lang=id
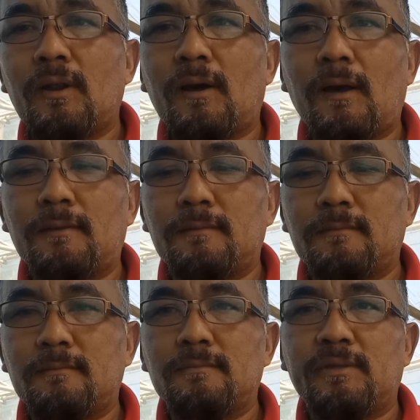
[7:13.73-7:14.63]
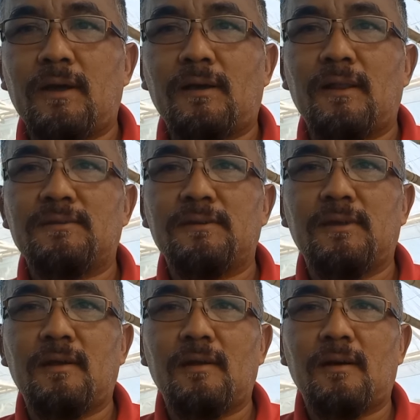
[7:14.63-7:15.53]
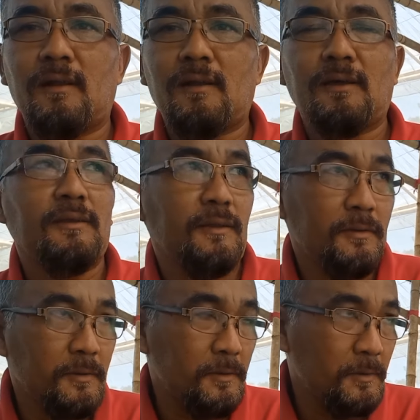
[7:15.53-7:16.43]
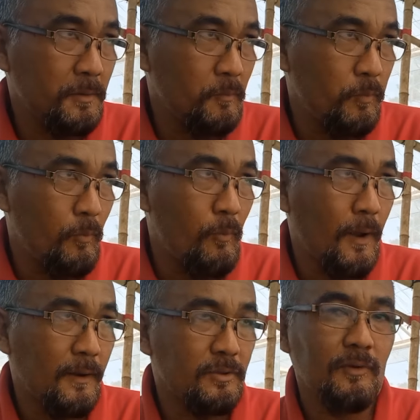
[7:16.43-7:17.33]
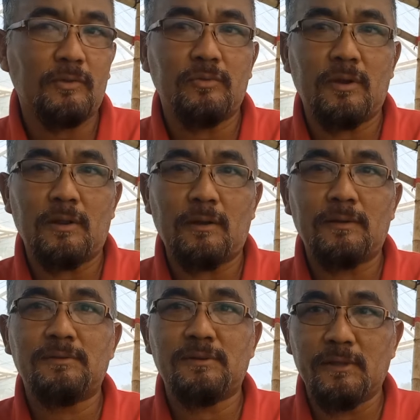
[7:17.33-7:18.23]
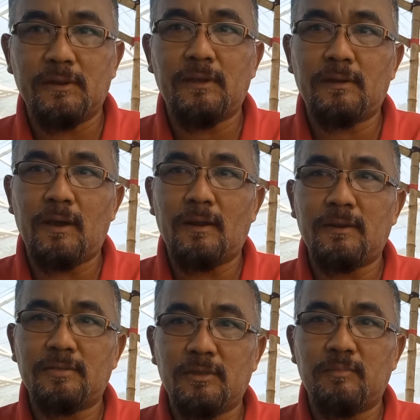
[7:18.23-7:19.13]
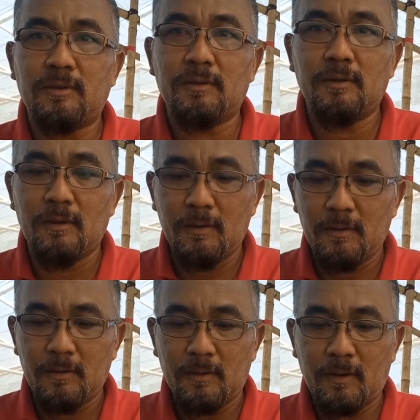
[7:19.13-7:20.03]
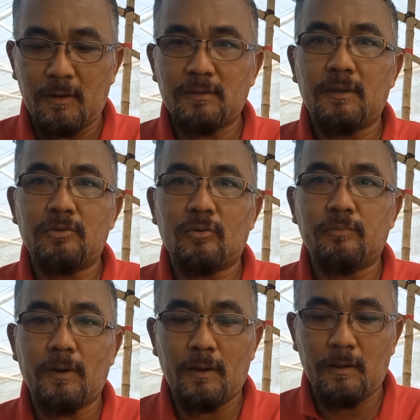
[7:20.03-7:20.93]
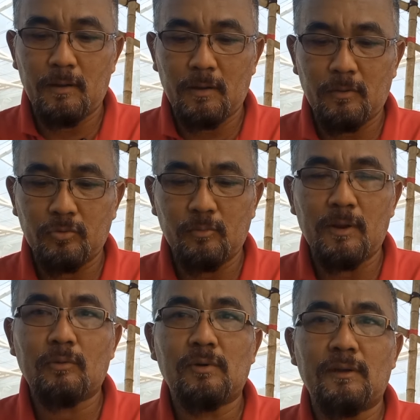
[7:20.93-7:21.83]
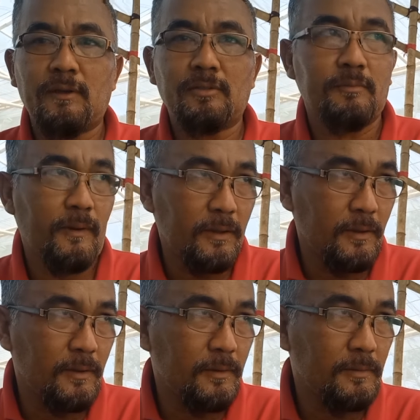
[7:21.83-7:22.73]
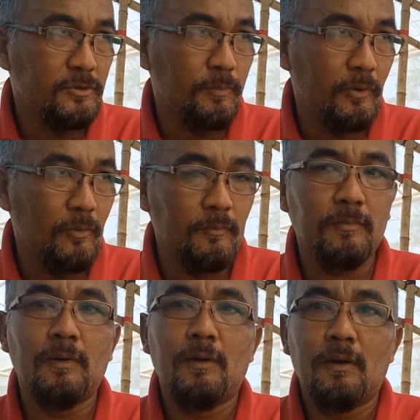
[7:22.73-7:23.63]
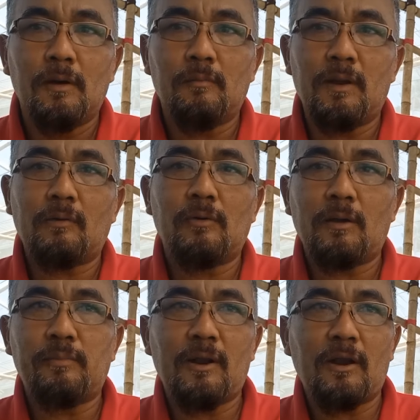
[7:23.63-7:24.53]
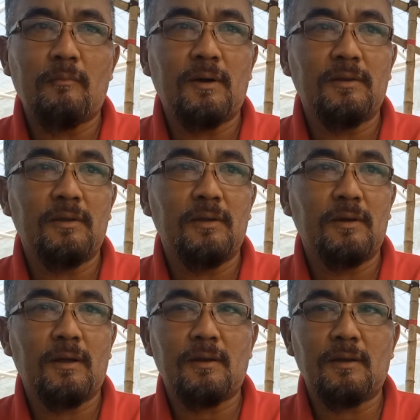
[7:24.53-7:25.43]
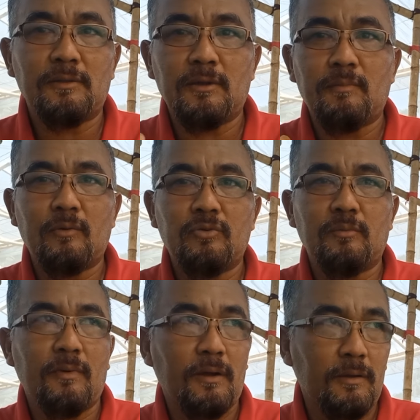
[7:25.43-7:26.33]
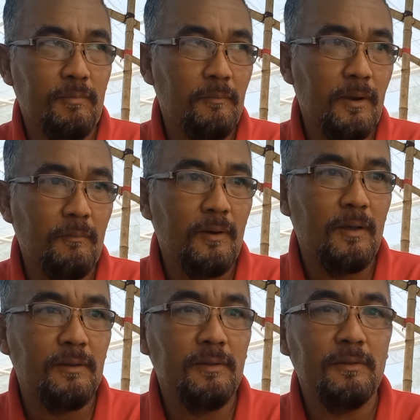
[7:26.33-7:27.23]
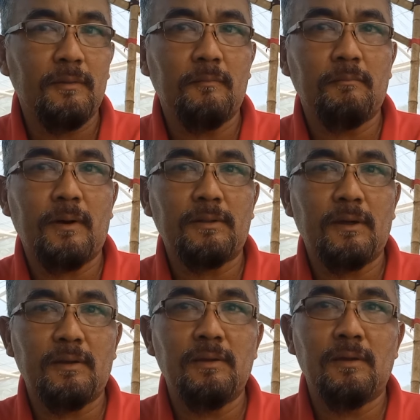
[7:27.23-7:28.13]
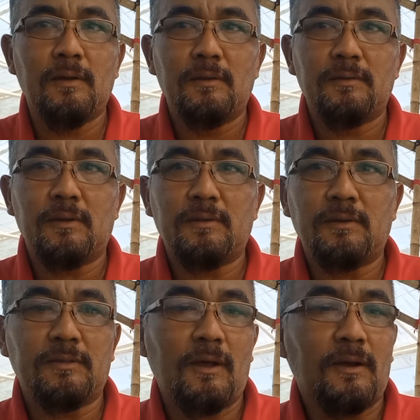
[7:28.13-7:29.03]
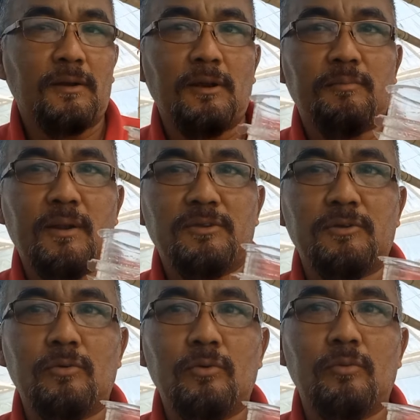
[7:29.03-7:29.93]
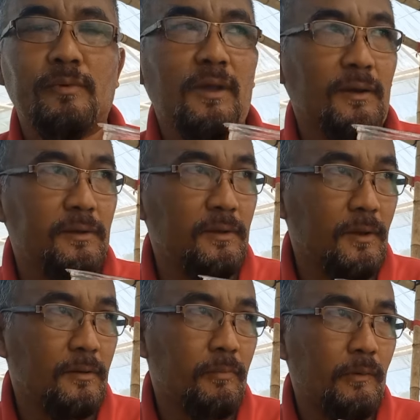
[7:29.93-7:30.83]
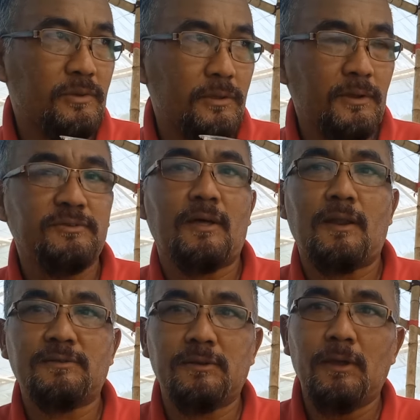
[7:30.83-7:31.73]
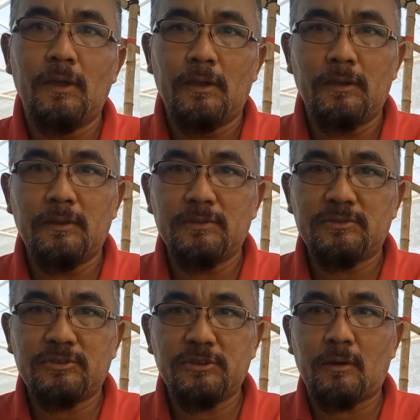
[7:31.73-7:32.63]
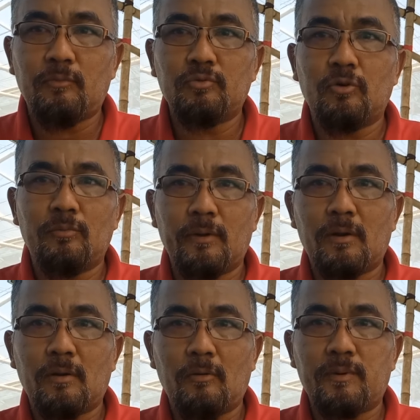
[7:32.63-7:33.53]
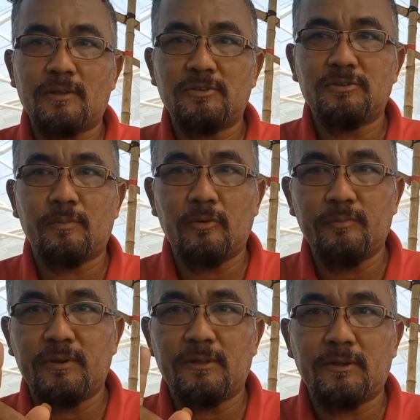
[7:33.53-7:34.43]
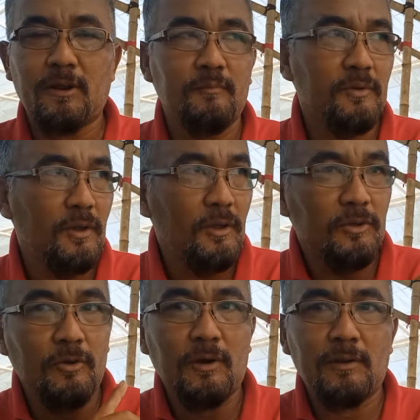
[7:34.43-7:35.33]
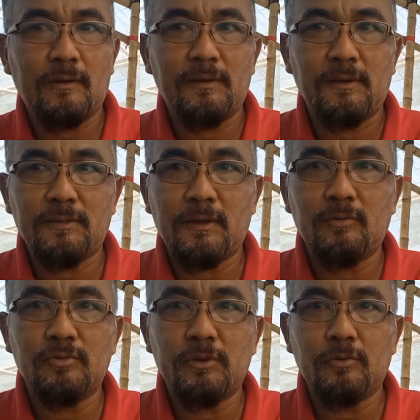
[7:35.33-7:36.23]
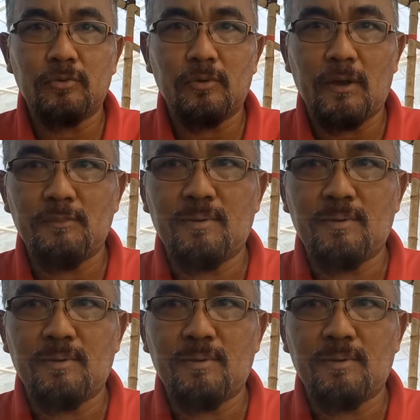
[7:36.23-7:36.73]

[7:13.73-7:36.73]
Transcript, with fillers: gunakan tiga gelas saja karena gini puanas waktunya kan kan sendirian nggak ada tim ini karena saya coba uh, untuk melakukan yang terbaik sebelum uh, melakukan penanaman ya karena kita baru nyemai beberapa hari empat hari jadi kita akan kalibrasi dulu meyakinkan bahwasanya instalasi ini siap untuk beroperasi sebelum pindah tanam Yuk kawan-kawan kita ikuti untuk